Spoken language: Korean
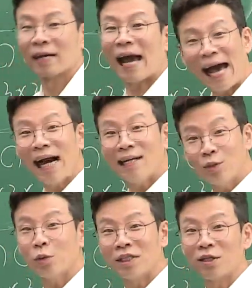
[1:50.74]

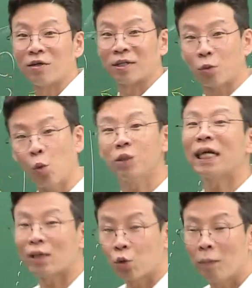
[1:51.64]
강조했을 거예요.
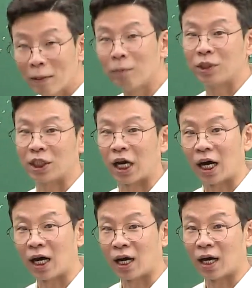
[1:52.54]
고작 고배
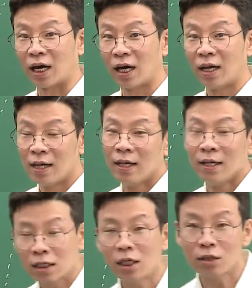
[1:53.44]
법칙이야.
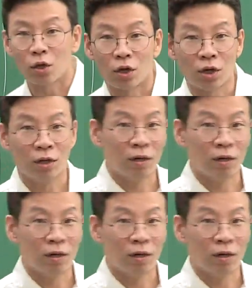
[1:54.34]
그래서